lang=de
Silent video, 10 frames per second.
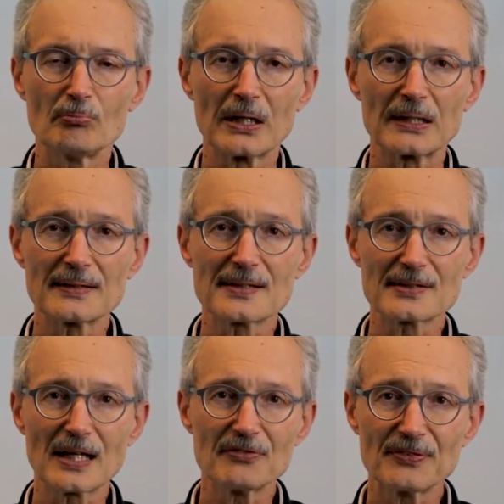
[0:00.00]
Ein
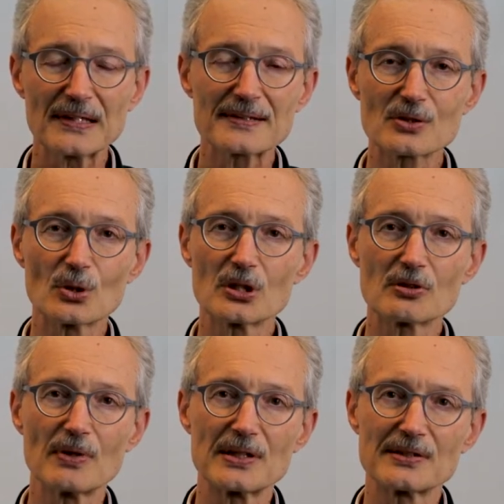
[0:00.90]
ganzes
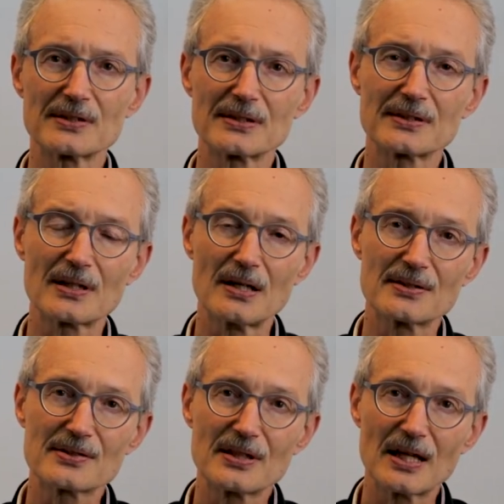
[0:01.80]
Handwerkszeug, welches ich
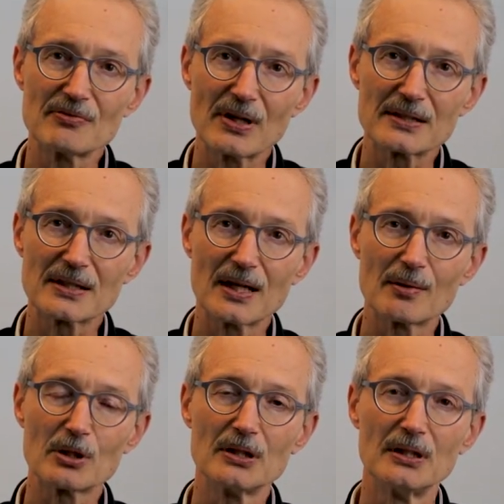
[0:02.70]
als Anwalt
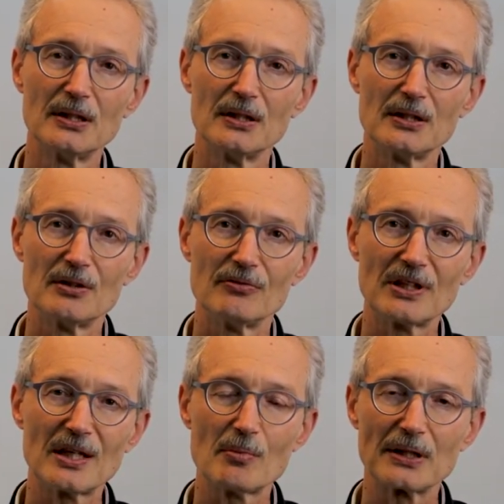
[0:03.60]
habe,
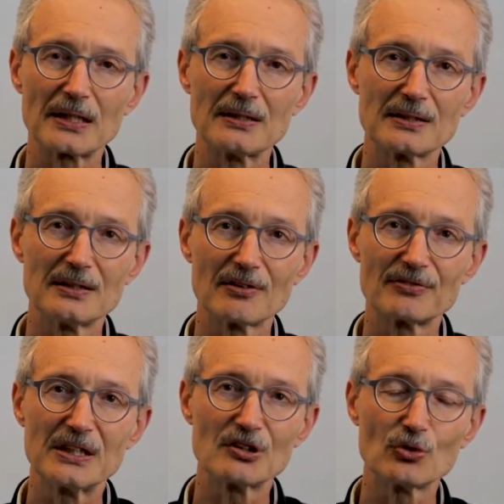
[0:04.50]
wenn ein Mandant
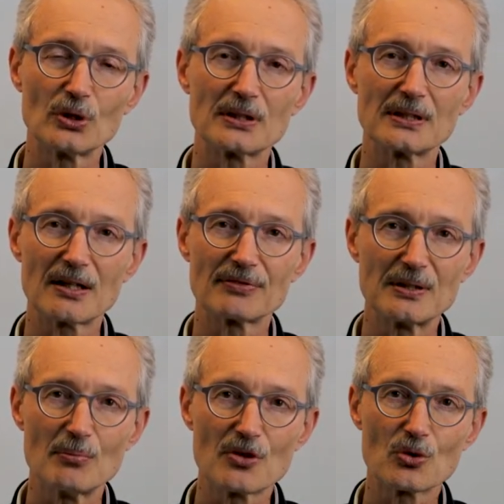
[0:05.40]
inhaftiert wird, dann darf ich
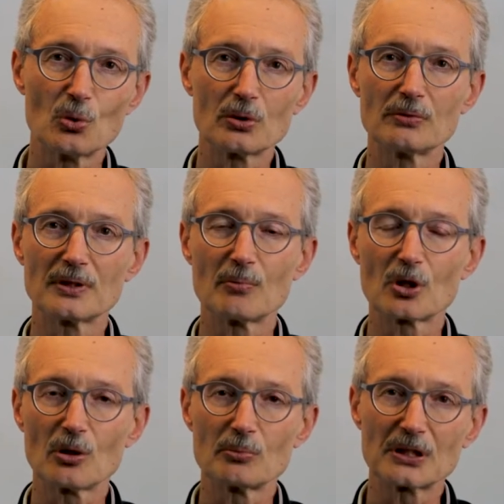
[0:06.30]
den besuchen, dann
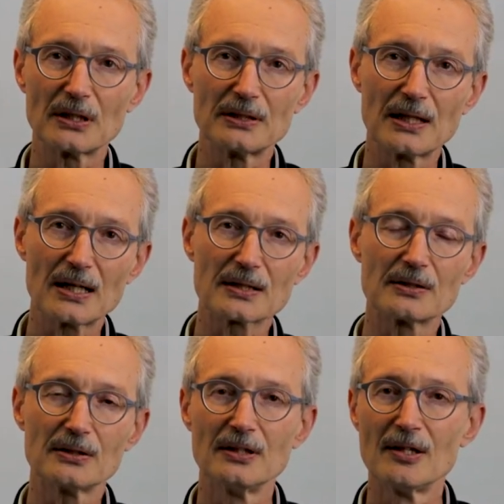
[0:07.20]
bekomme ich eine
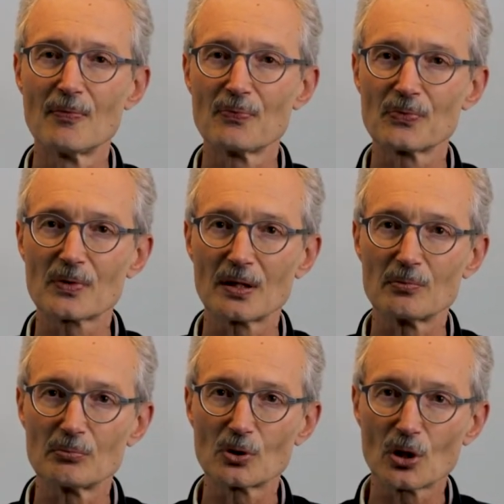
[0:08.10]
Akte,
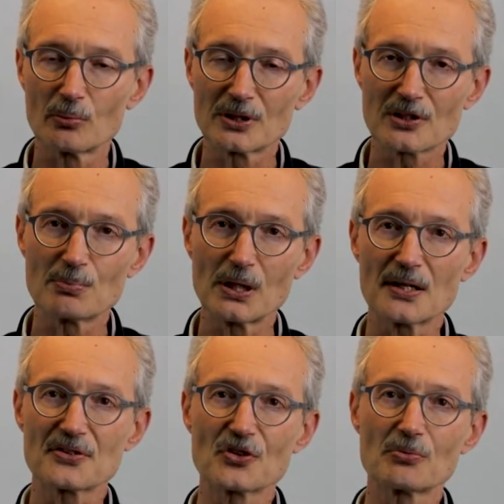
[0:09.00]
dann bekomme ich das
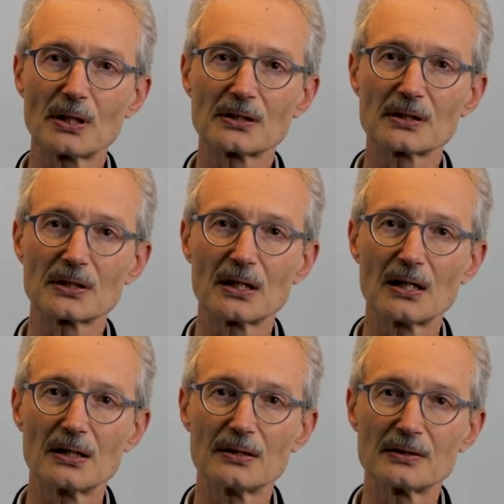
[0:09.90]

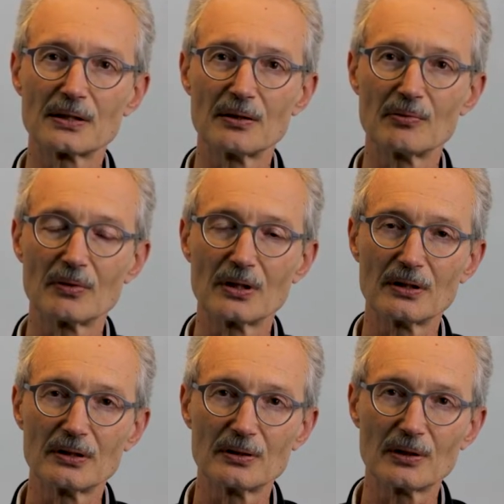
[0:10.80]
Belastungsmaterial, dann
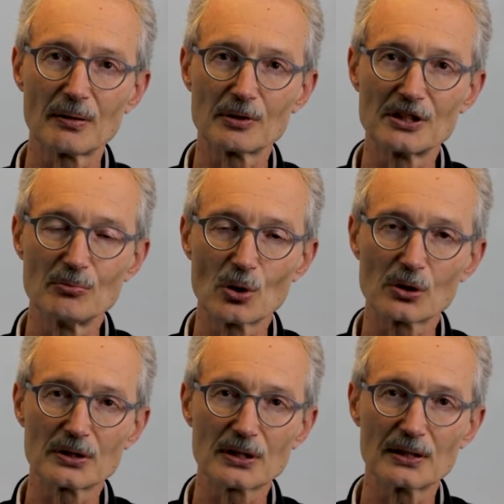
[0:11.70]
äh, habe ich die
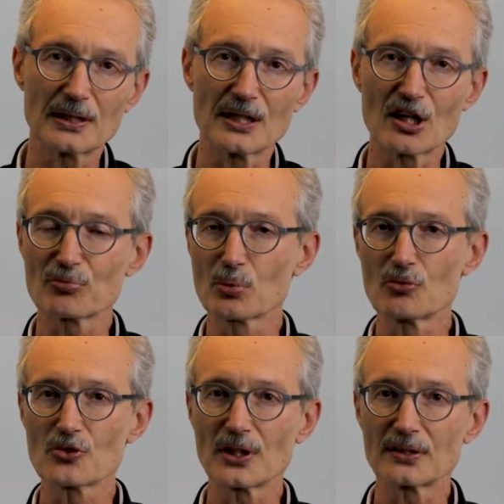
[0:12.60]
Möglichkeit, einen
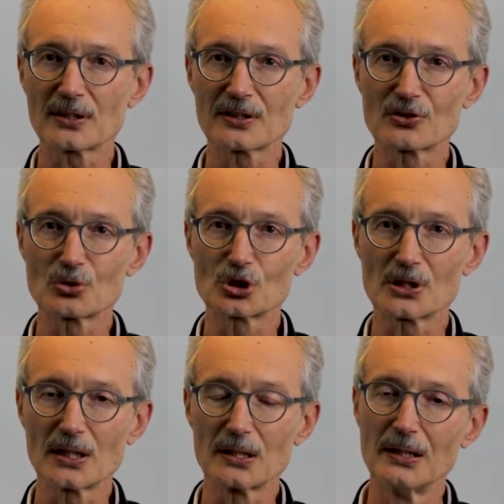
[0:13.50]
Haftprüfungsantrag zu
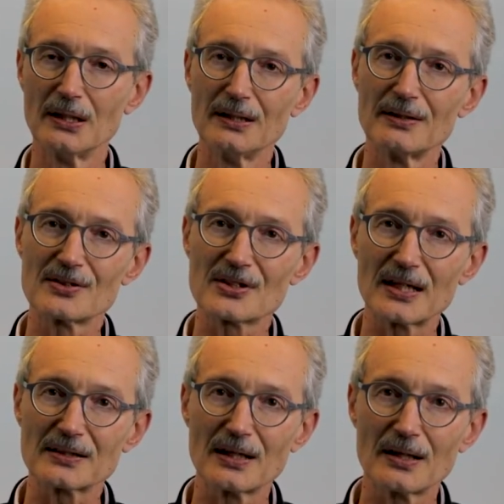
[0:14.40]
stellen,
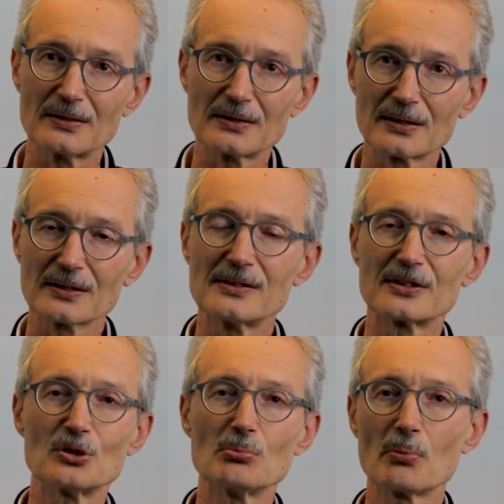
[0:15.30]
zeitnah eine
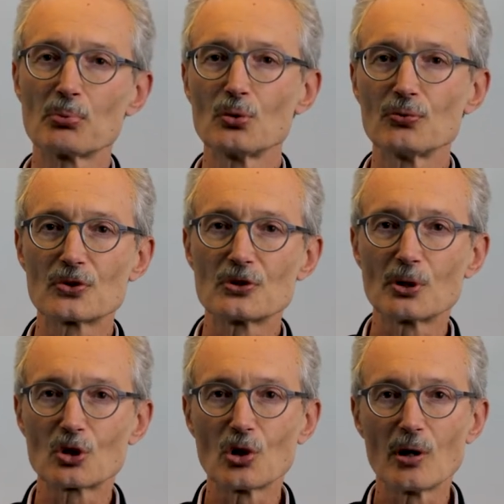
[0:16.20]
gerichtliche Überprüfung zu
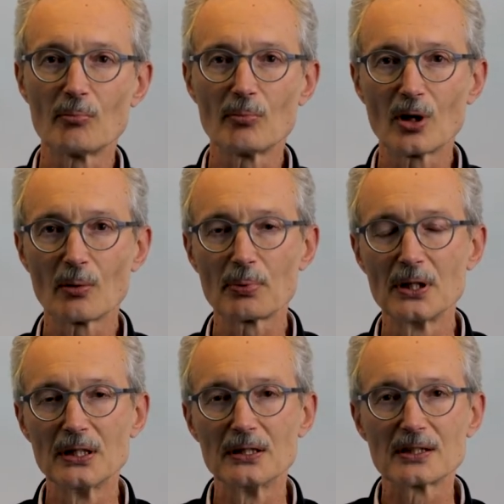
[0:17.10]
bekommen, ob
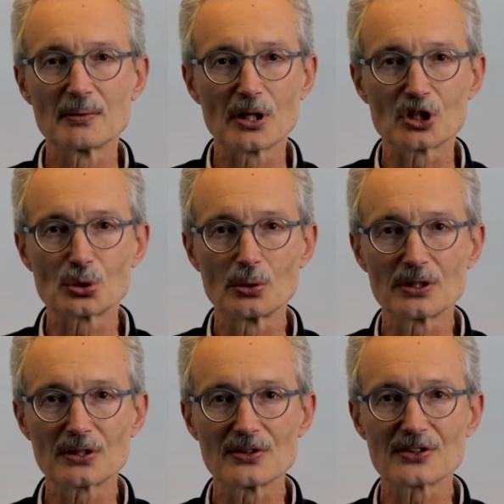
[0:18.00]
jemand
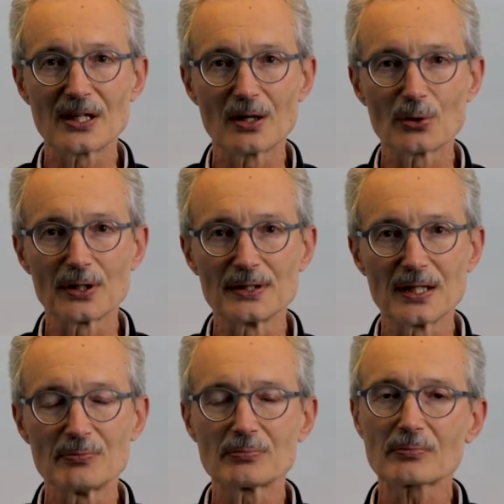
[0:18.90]
schuldig ist, ja oder
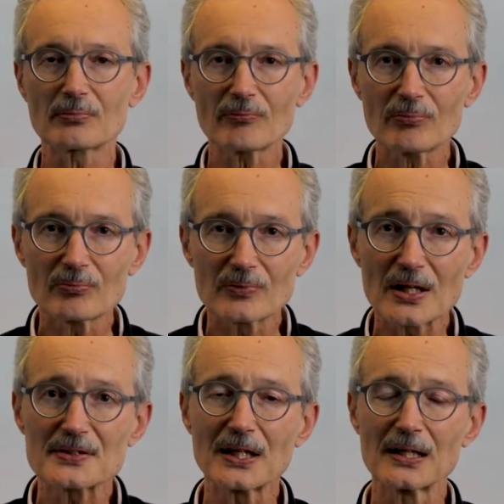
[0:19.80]
nein.
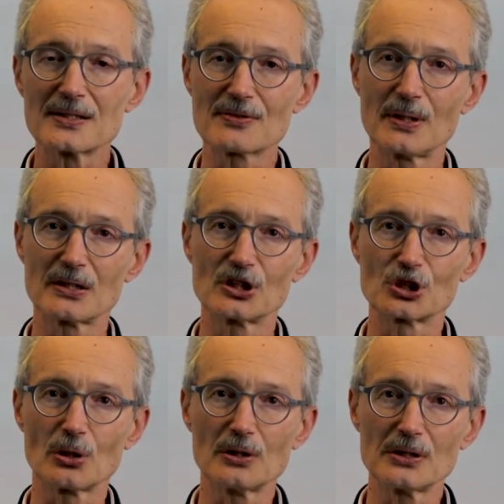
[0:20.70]
Das alles war
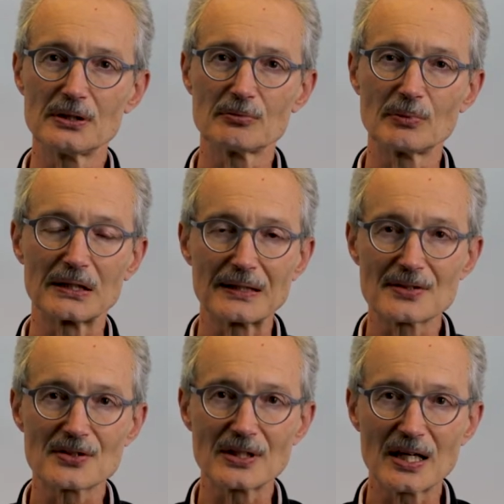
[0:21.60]
geschrottet, mein
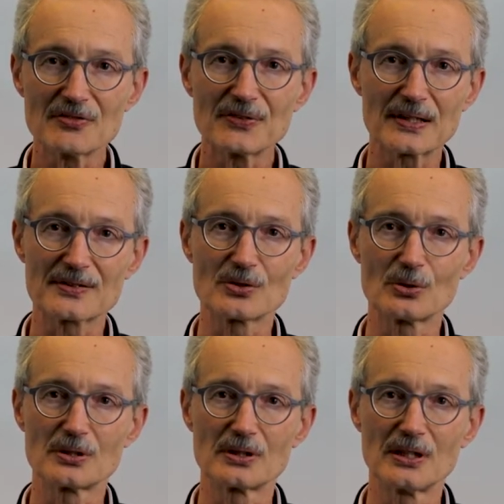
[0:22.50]
ganzes
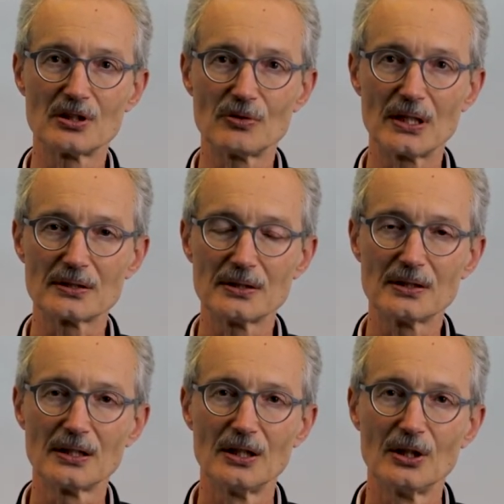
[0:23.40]
Handwerkszeug entwertet.